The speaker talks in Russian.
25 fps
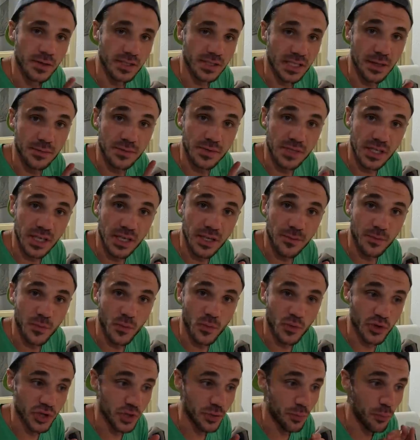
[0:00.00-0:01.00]
На самом деле,
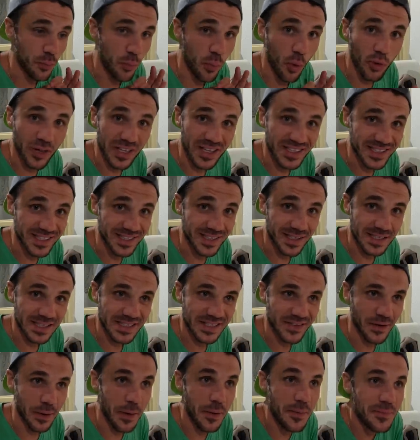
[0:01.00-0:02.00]
уже пол
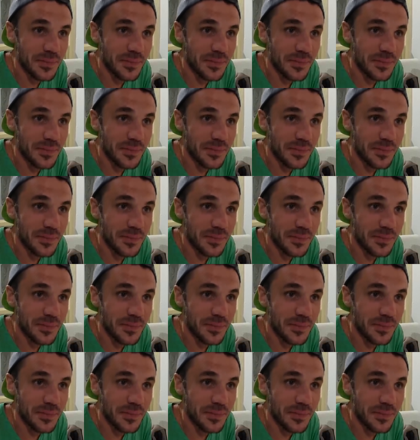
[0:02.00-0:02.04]
одиннадцатого.